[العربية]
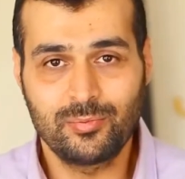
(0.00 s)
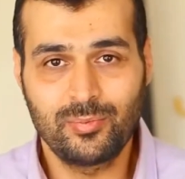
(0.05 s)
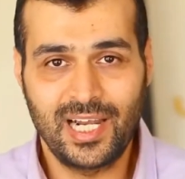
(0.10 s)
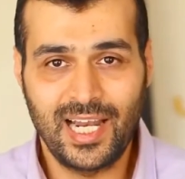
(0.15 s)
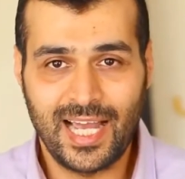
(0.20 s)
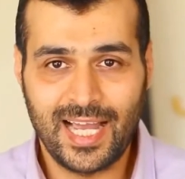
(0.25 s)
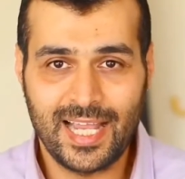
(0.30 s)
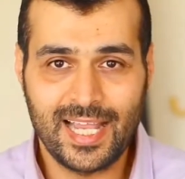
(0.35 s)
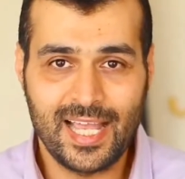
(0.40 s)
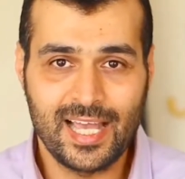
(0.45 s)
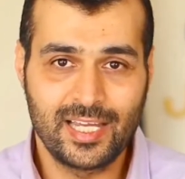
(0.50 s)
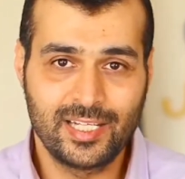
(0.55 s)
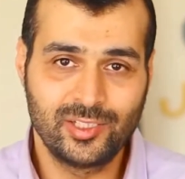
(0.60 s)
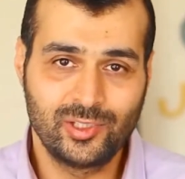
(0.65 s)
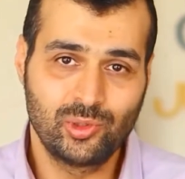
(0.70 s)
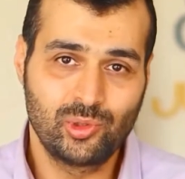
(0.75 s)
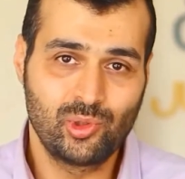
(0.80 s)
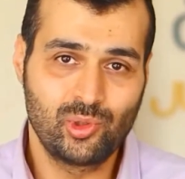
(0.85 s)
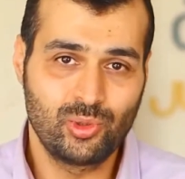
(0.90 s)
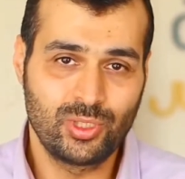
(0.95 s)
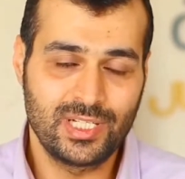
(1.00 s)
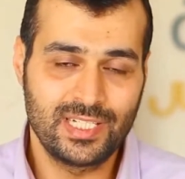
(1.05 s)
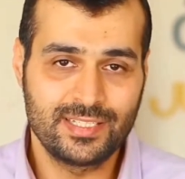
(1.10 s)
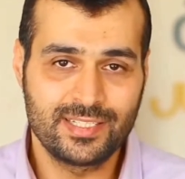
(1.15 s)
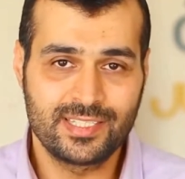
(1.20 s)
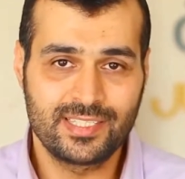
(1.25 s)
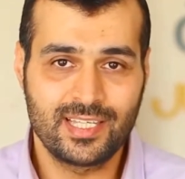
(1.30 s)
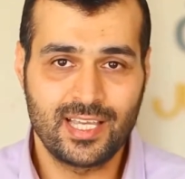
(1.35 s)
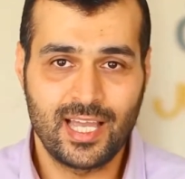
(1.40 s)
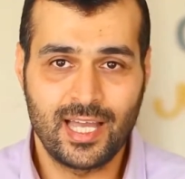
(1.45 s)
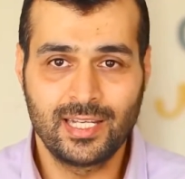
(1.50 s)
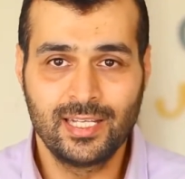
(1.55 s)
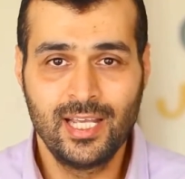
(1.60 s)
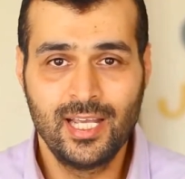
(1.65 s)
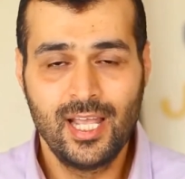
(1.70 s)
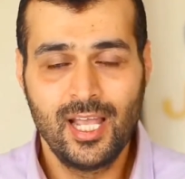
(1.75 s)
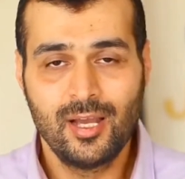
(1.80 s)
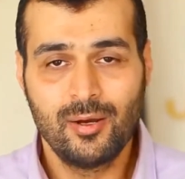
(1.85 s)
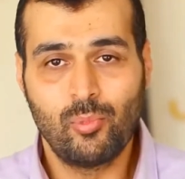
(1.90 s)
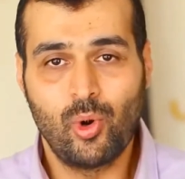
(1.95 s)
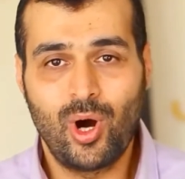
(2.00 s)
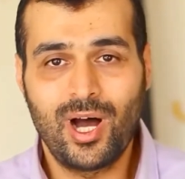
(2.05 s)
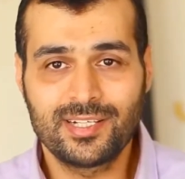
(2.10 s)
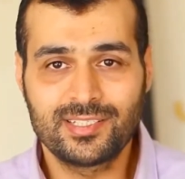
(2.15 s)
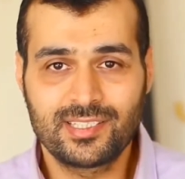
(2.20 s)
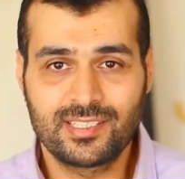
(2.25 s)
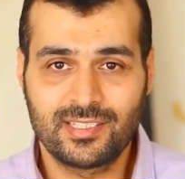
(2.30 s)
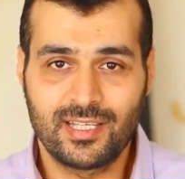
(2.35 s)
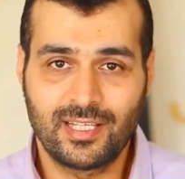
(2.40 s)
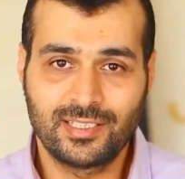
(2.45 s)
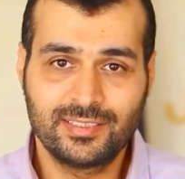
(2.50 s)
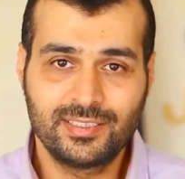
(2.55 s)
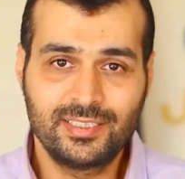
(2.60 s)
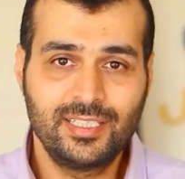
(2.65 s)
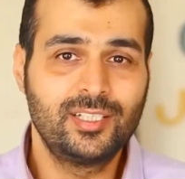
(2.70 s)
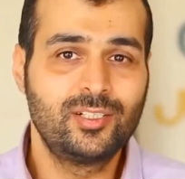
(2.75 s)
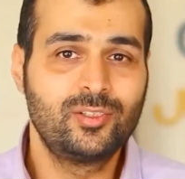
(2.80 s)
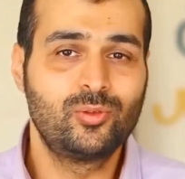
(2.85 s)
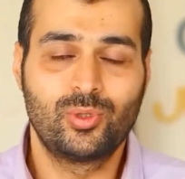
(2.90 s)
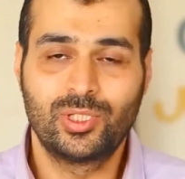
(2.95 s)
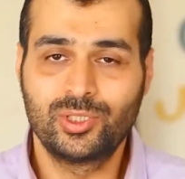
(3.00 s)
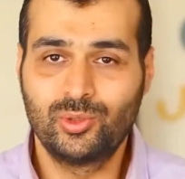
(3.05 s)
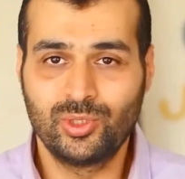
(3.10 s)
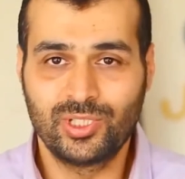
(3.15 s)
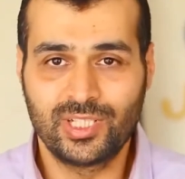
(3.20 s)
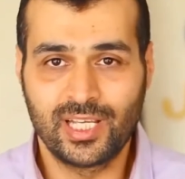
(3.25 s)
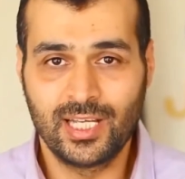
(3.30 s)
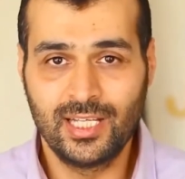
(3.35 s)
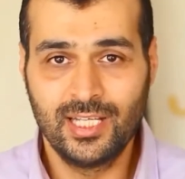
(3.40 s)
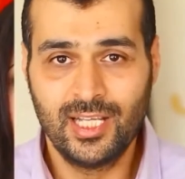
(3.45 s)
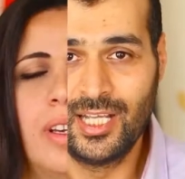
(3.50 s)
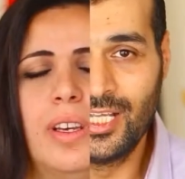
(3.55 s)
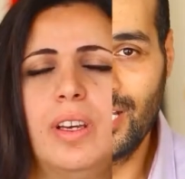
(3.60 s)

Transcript: بالحياه انه يكون الانسان محصن دين ودنيا